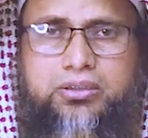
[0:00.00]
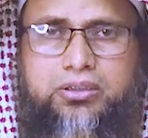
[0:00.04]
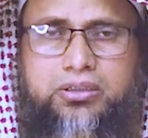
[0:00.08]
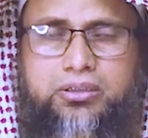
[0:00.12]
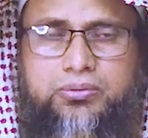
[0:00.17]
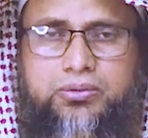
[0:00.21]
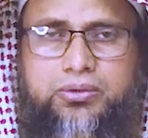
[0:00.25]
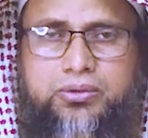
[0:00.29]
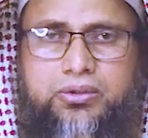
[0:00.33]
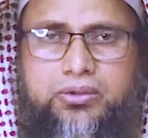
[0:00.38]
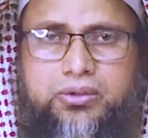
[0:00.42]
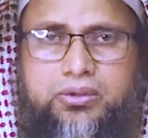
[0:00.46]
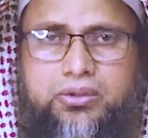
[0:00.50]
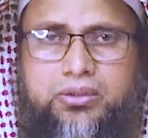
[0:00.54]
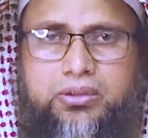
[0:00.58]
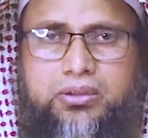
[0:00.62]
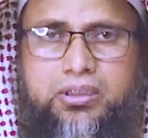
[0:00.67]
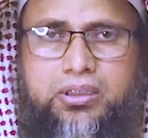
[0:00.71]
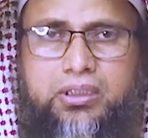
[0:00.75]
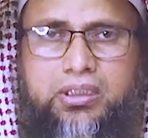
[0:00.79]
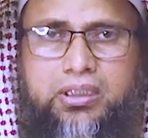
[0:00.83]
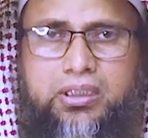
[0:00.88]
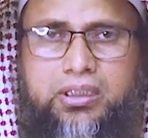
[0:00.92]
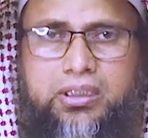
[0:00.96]
যেমন
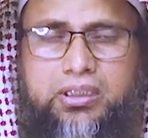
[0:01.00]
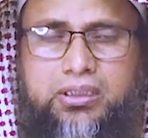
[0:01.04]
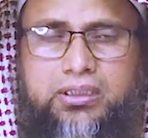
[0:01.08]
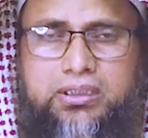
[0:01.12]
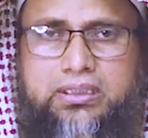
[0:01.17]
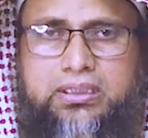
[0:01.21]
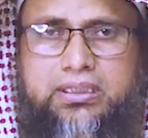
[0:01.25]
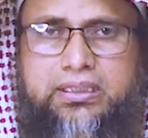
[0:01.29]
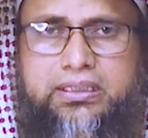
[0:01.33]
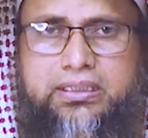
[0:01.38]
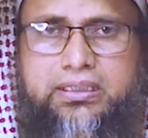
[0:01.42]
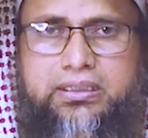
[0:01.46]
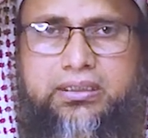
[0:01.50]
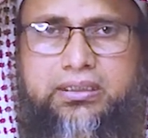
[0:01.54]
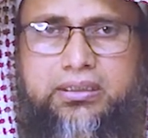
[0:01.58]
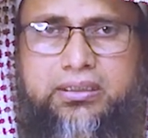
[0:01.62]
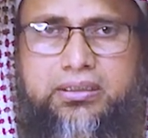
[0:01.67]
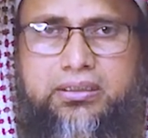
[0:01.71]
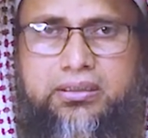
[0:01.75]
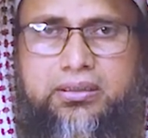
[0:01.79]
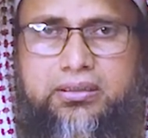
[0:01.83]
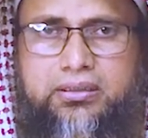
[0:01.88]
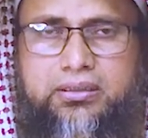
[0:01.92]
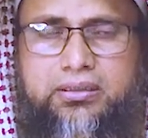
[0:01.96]
হাদিসে
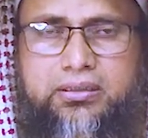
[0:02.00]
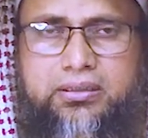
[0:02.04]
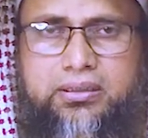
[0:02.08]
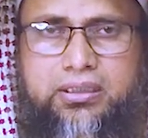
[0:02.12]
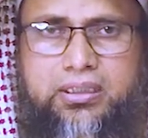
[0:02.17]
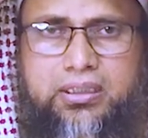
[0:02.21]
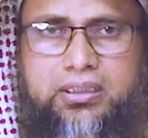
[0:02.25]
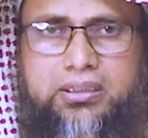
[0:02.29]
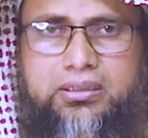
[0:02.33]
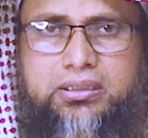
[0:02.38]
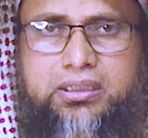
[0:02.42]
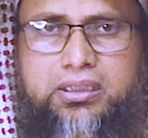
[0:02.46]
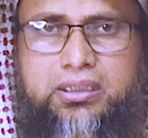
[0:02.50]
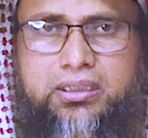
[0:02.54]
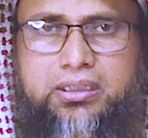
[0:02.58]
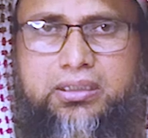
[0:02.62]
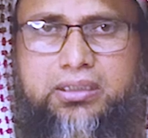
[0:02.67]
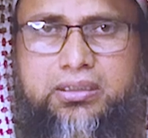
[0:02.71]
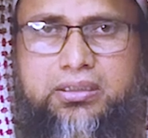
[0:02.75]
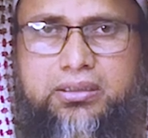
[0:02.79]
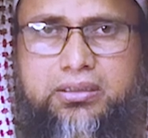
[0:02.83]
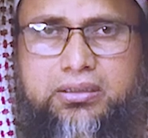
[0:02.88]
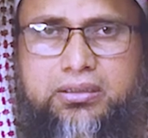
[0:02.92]
জানা যায়